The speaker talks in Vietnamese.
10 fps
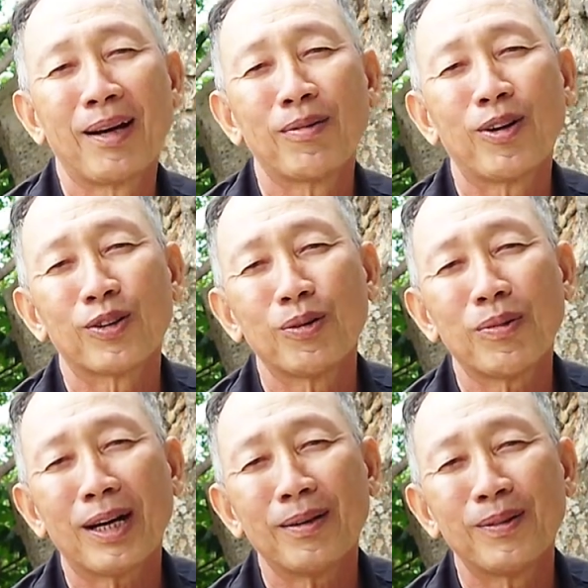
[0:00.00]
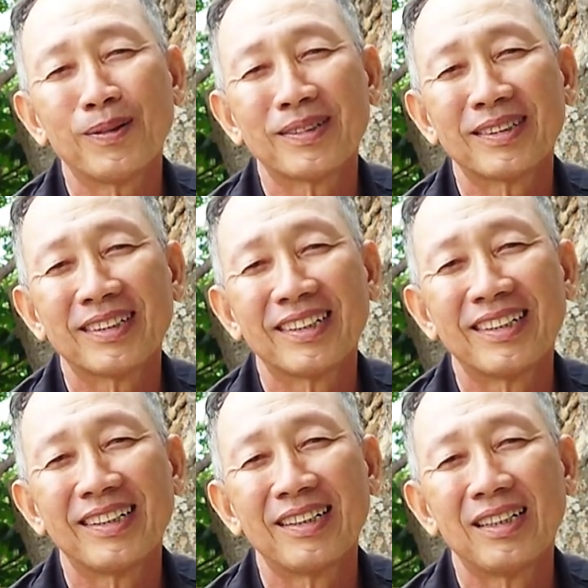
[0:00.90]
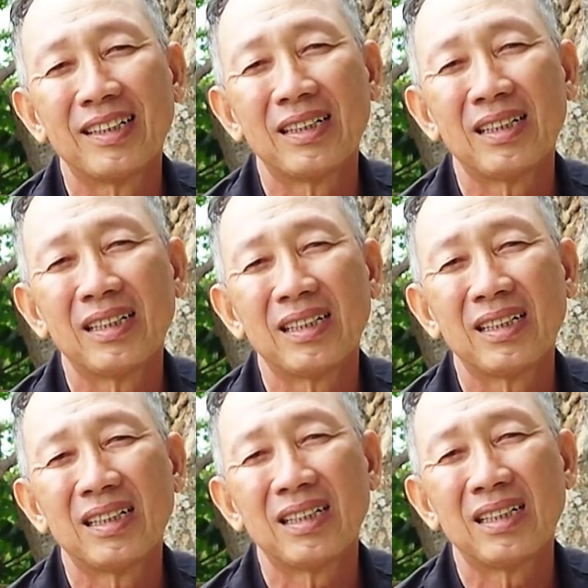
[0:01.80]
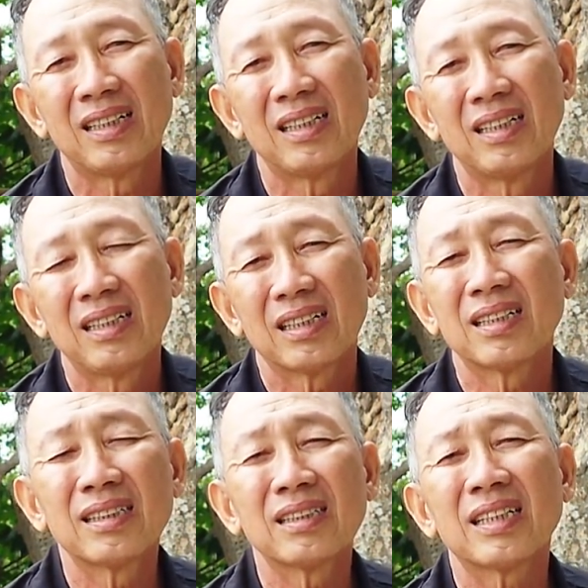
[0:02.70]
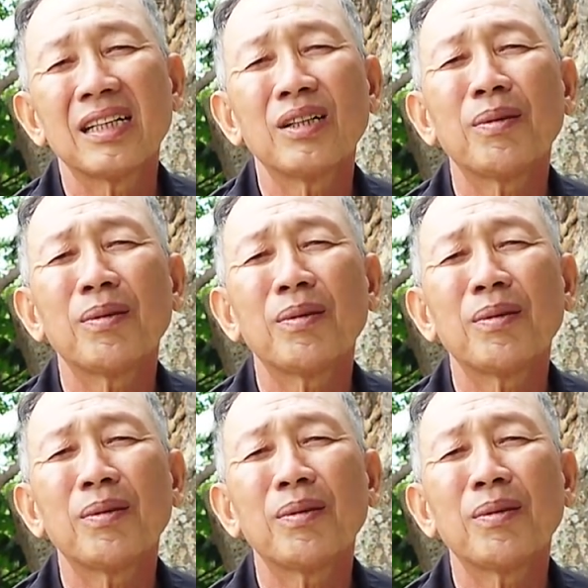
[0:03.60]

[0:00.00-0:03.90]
mặt mày không còn chút máu luôn có nhìn ổng à, to không hơn chú mười à,